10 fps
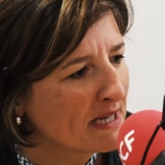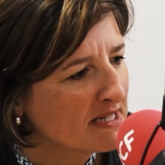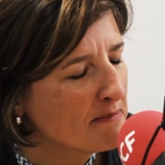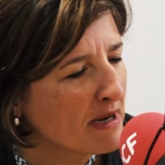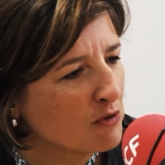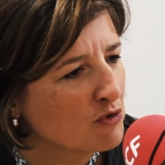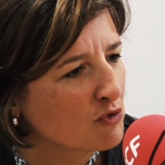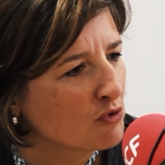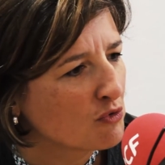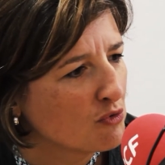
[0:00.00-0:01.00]
passer par une
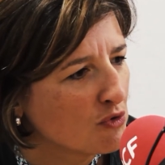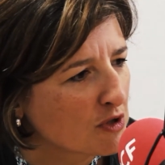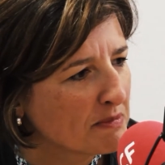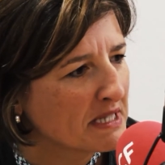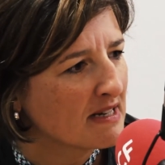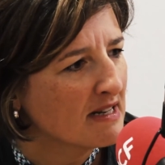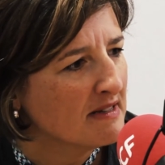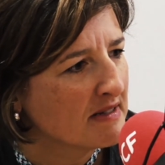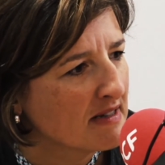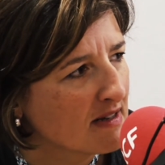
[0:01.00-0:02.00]
structure
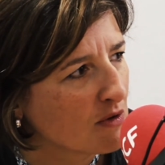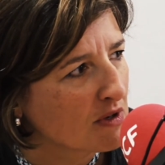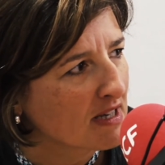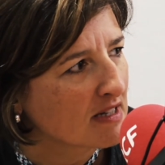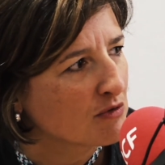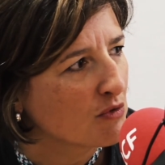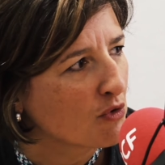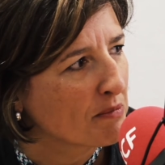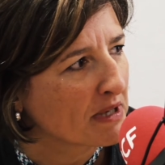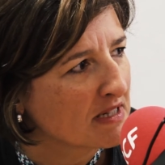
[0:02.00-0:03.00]
spécialisée en création
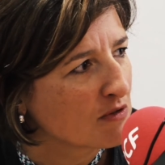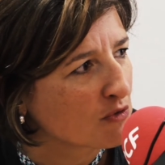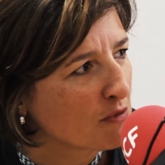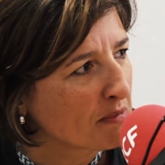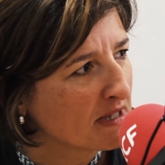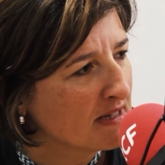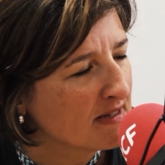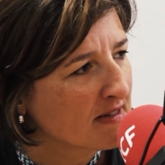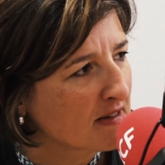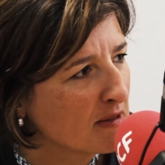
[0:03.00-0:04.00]
reprise
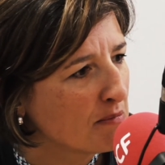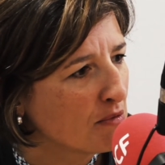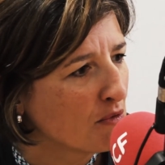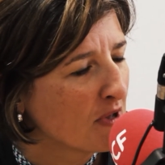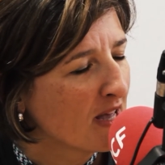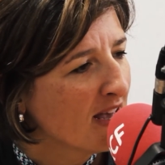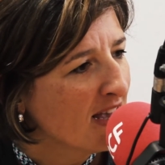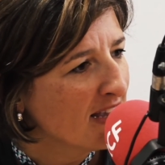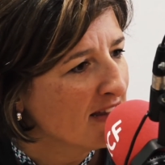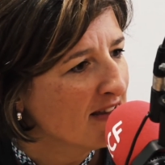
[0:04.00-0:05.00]
d'entreprise qui peut
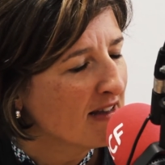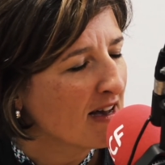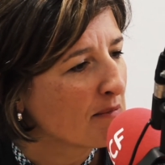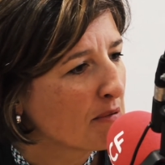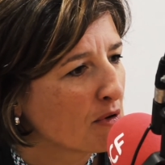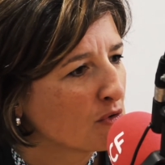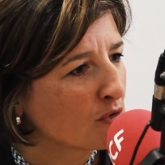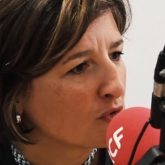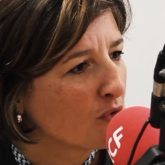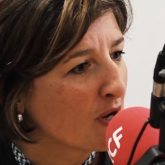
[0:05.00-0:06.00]
aider à
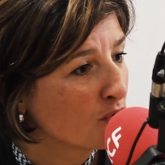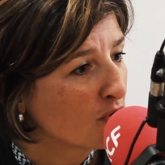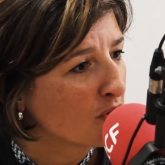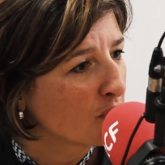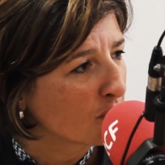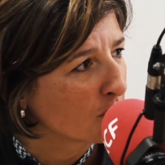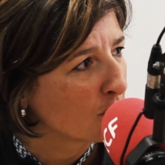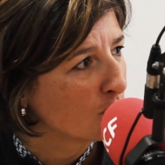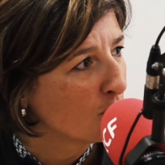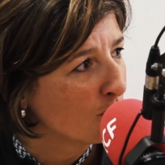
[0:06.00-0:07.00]
prendre de la hauteur euh,
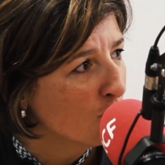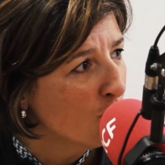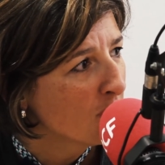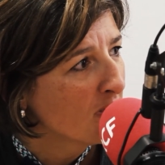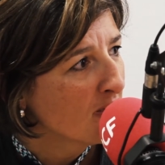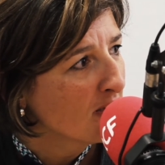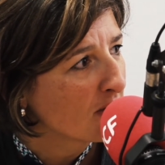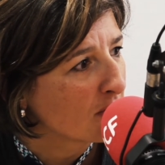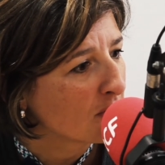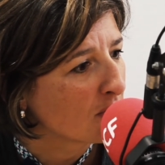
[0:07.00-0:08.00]
de vue,
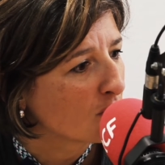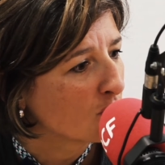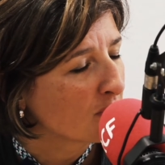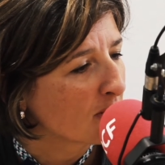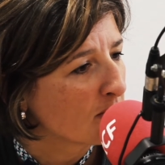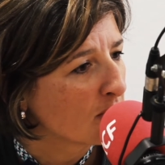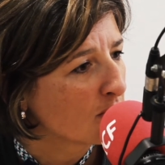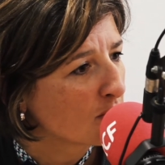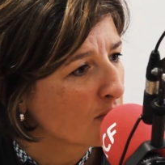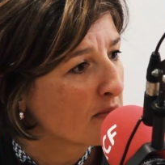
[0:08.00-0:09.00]
euh,
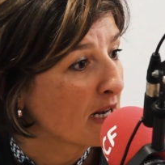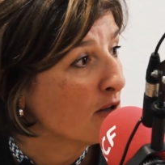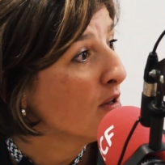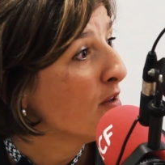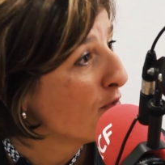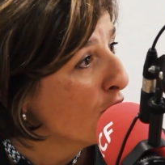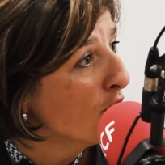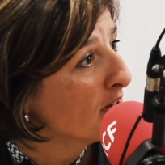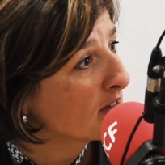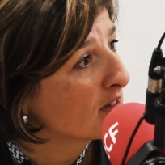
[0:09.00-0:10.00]
notamment euh, bah,
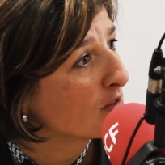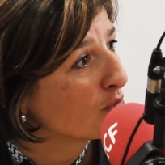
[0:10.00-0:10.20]
hein, qui